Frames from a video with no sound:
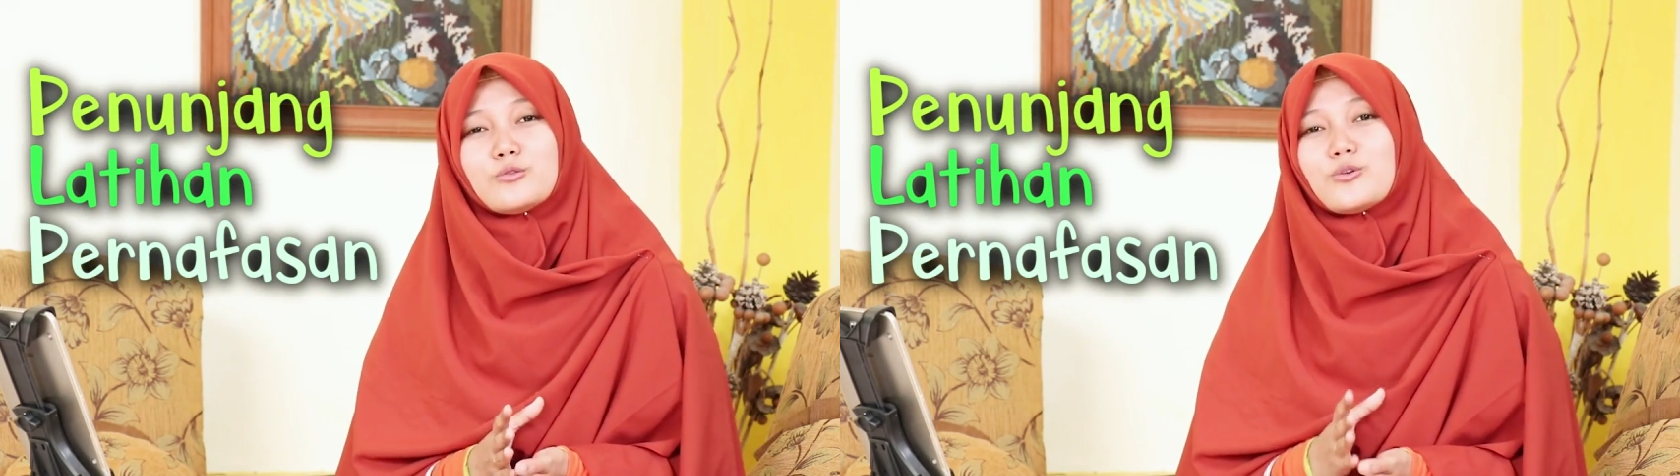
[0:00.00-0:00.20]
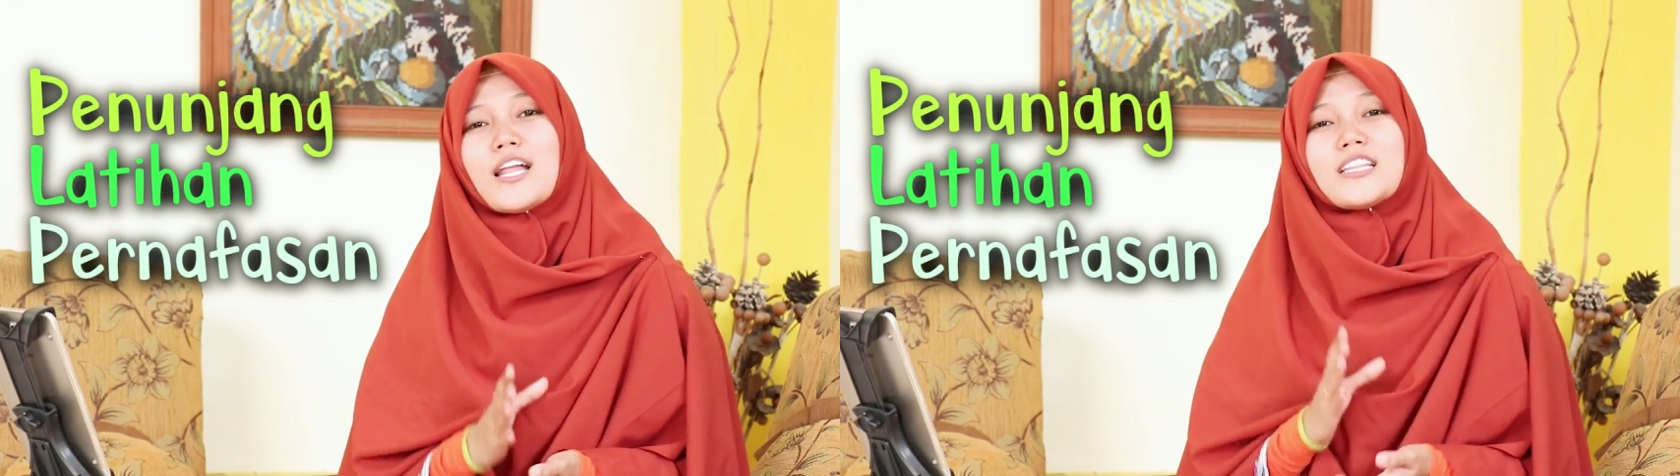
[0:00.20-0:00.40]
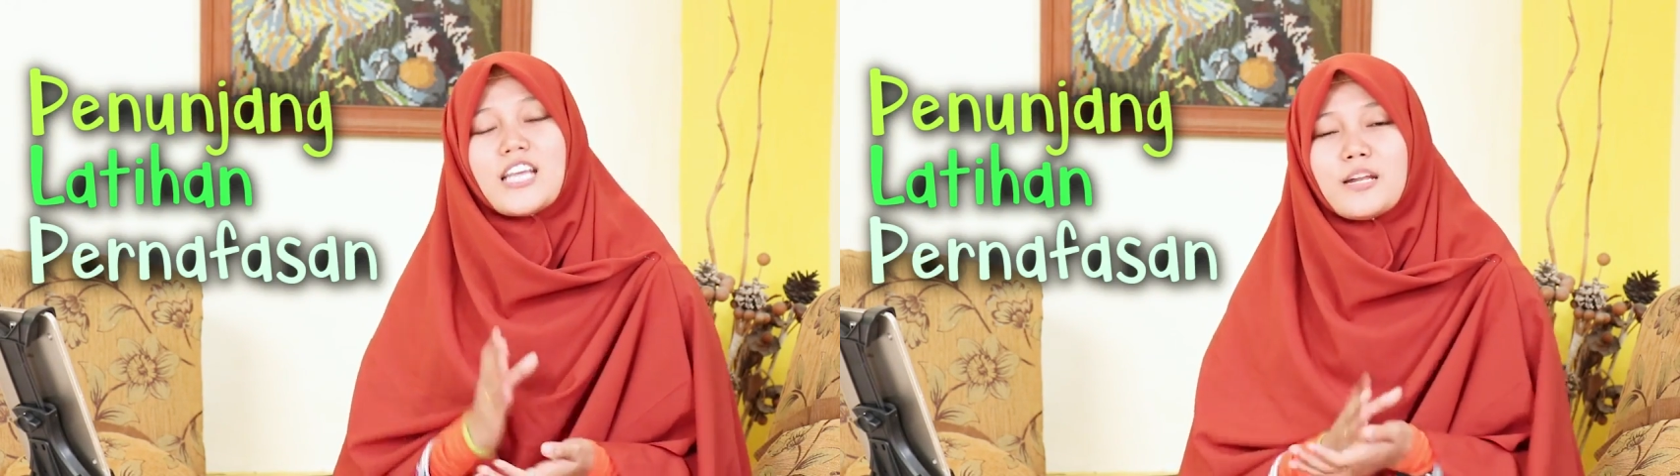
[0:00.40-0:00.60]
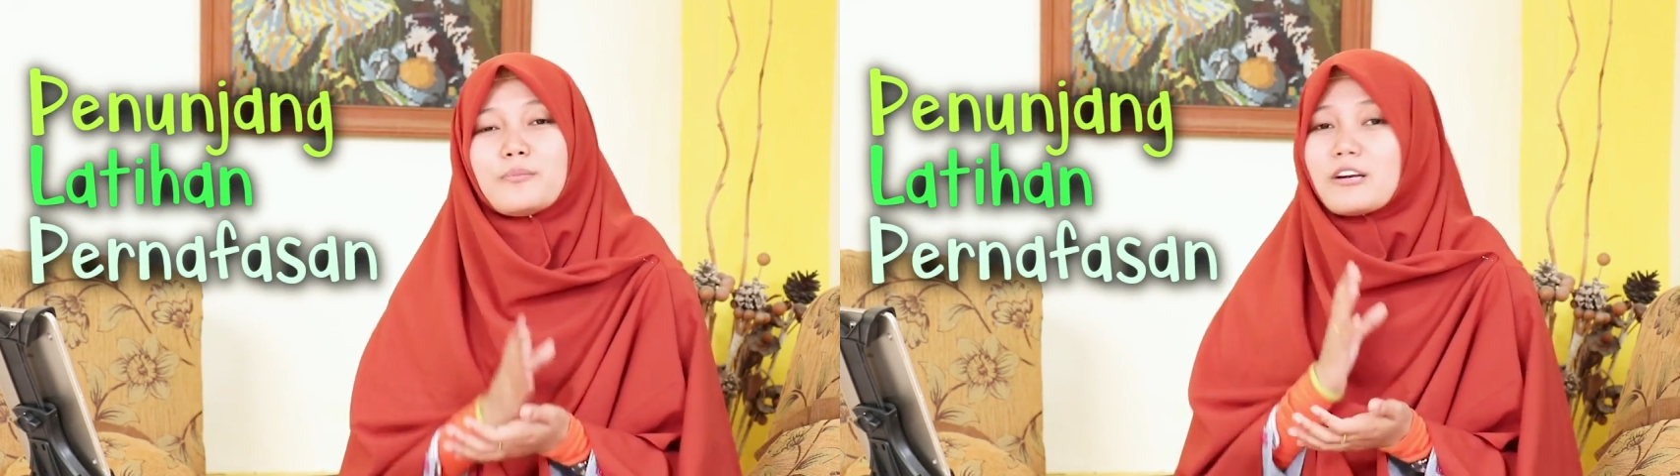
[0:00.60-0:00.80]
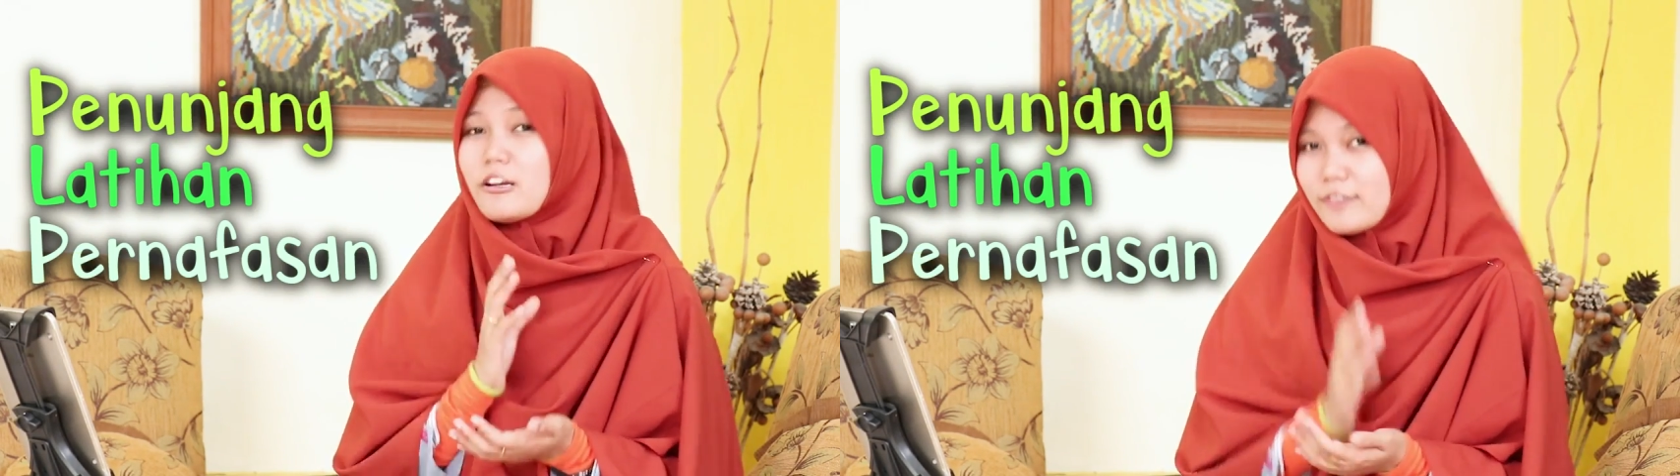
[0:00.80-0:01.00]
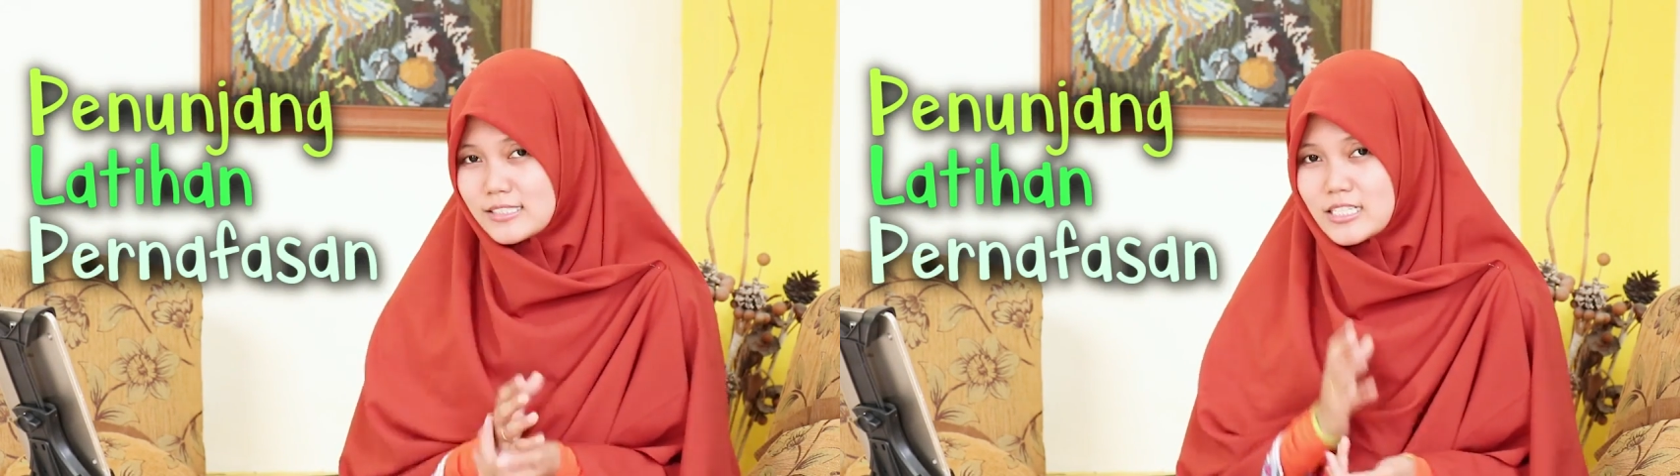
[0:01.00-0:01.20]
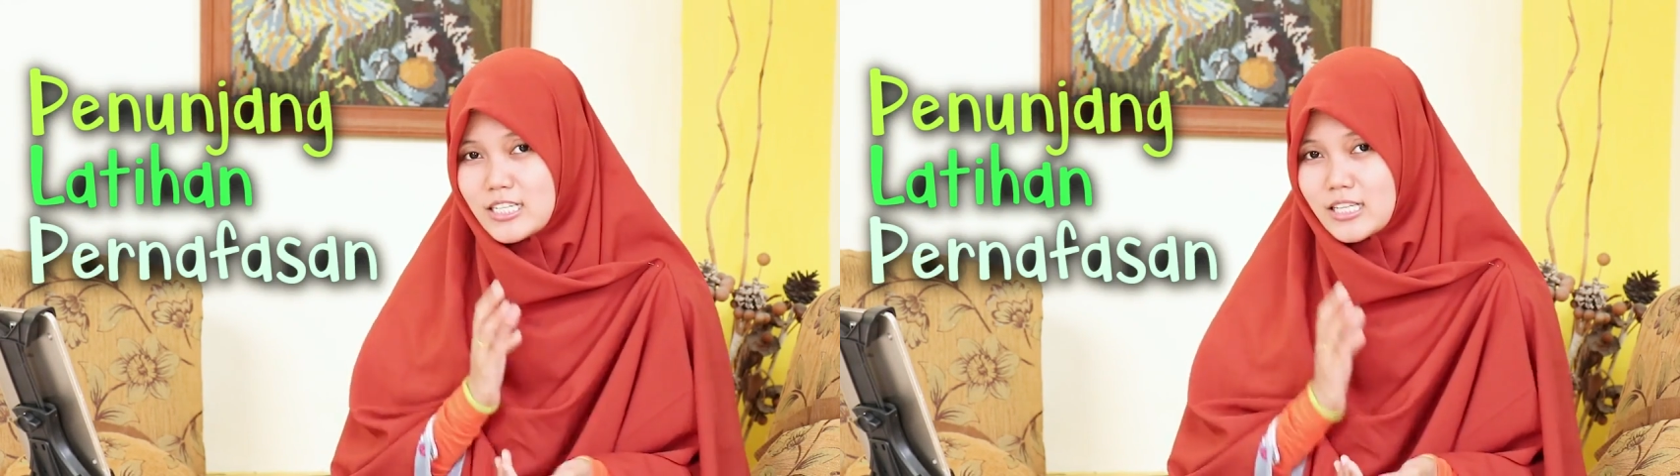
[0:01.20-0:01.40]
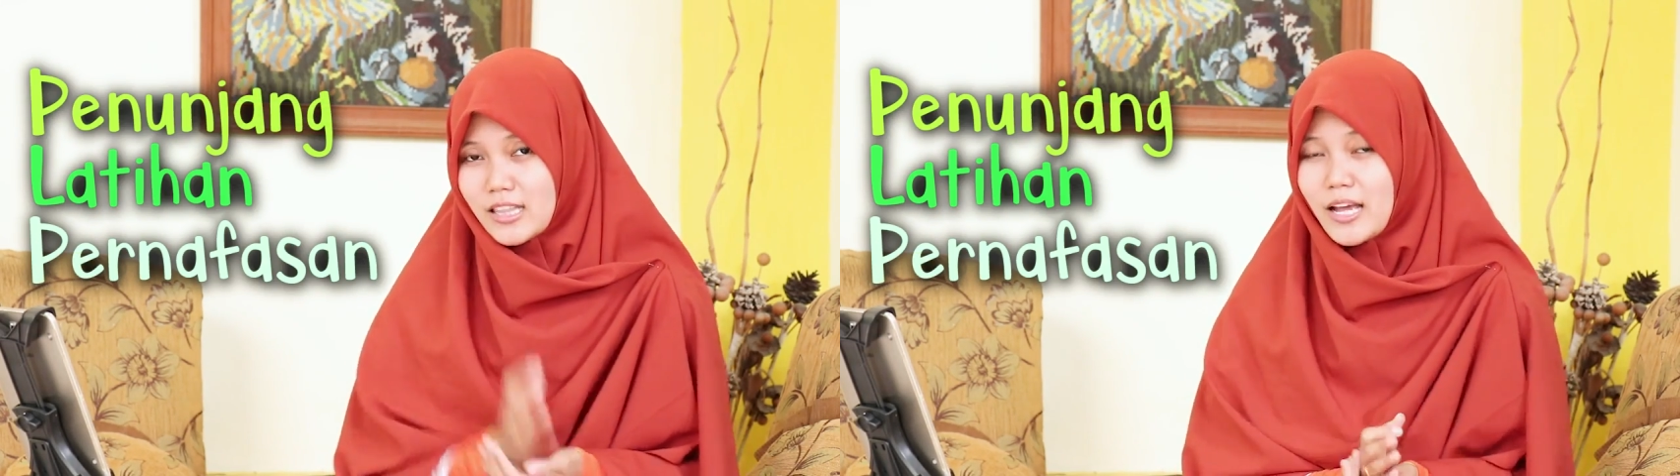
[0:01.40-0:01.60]
untuk latihan
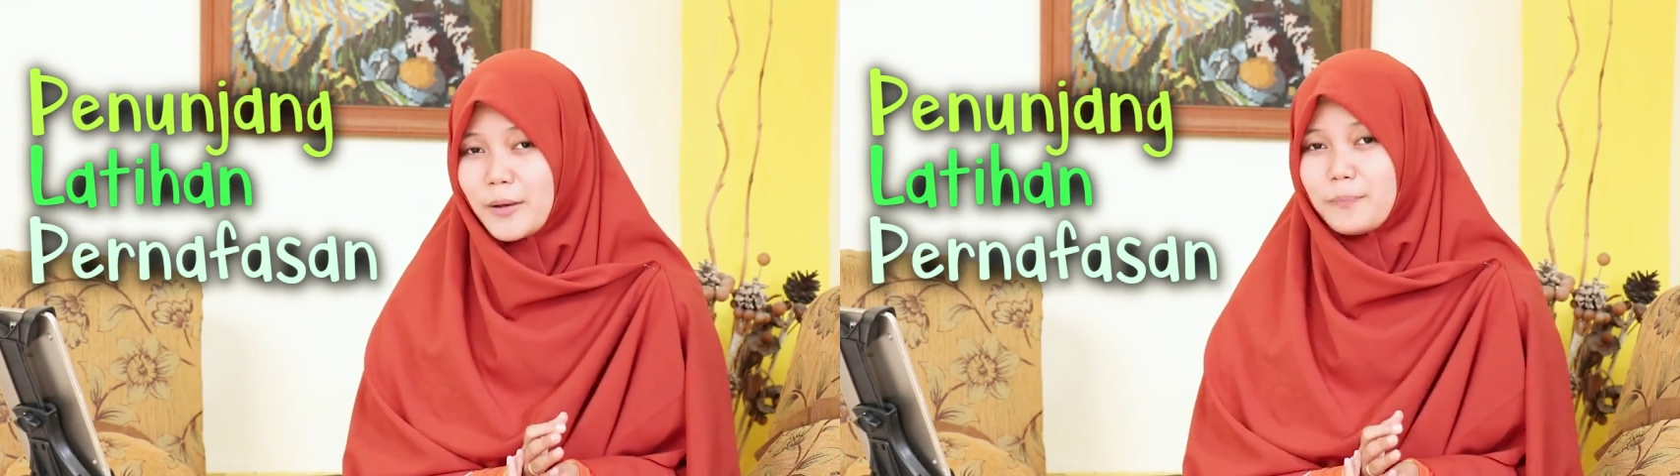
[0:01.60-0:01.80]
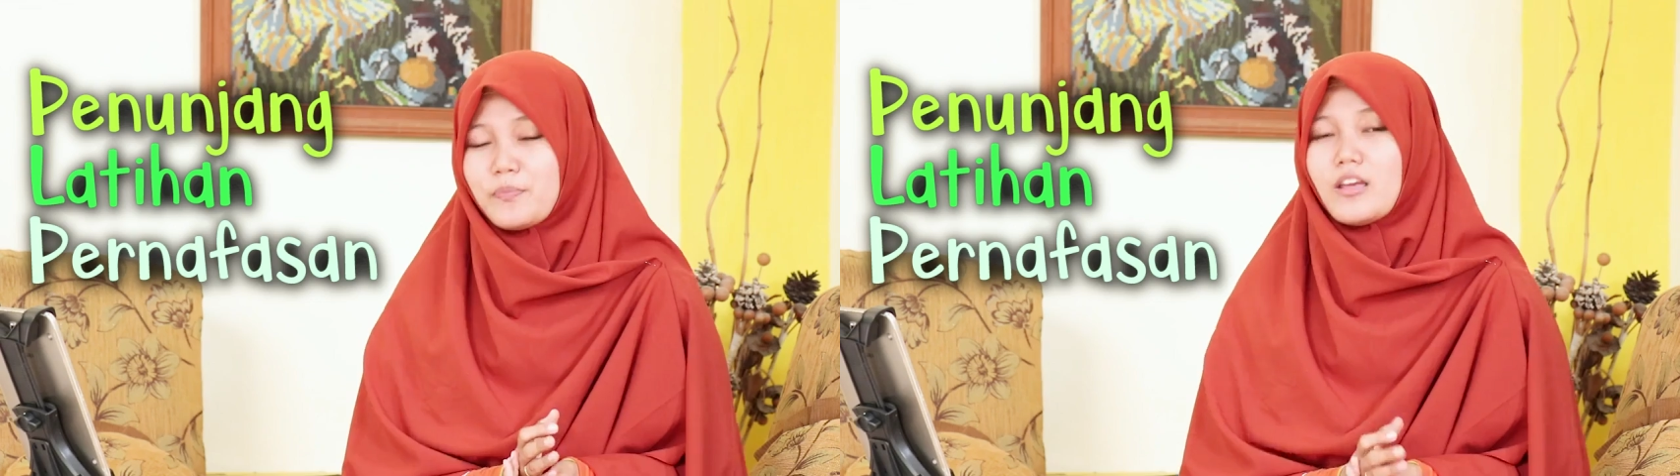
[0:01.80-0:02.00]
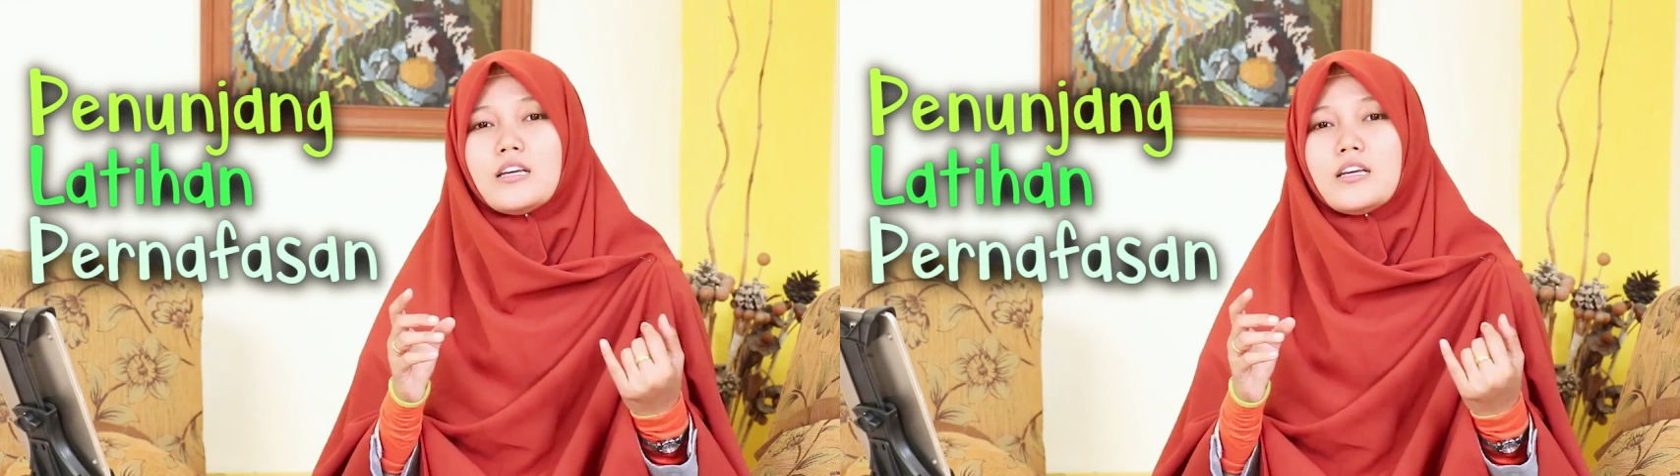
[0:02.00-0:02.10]
pernafasan kita.